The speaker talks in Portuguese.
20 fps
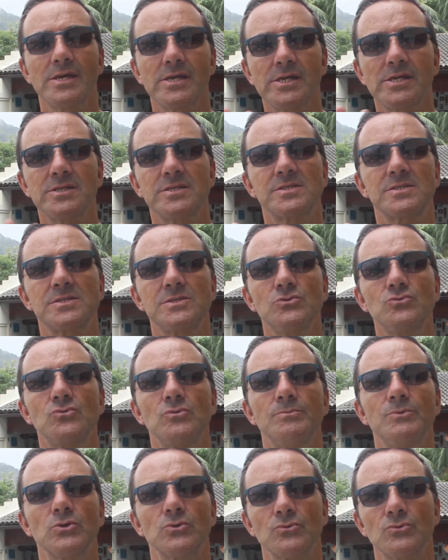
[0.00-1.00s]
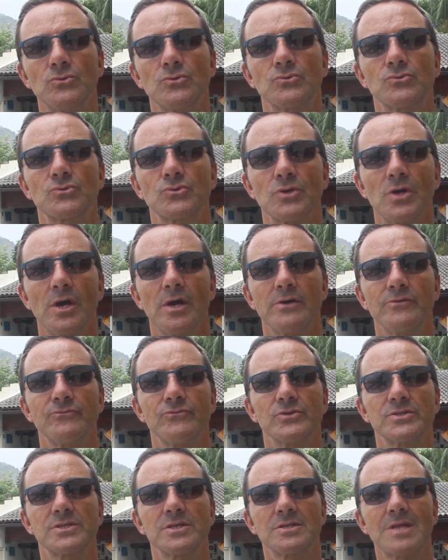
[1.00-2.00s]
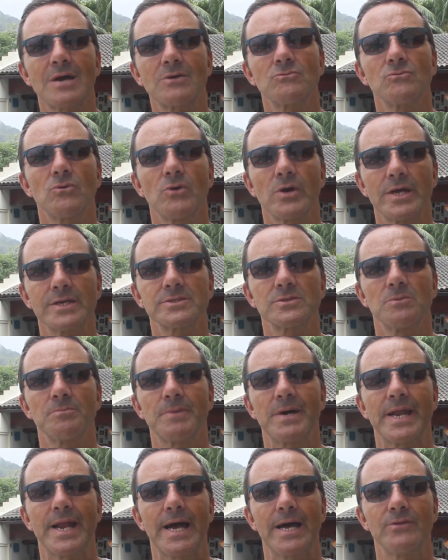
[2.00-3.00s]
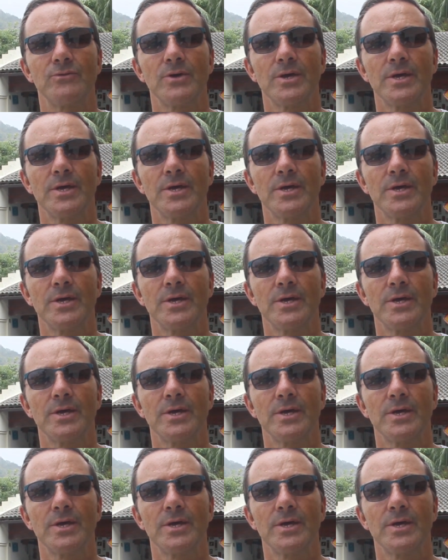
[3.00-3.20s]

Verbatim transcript: e em cinco minutos você está com o coração parado.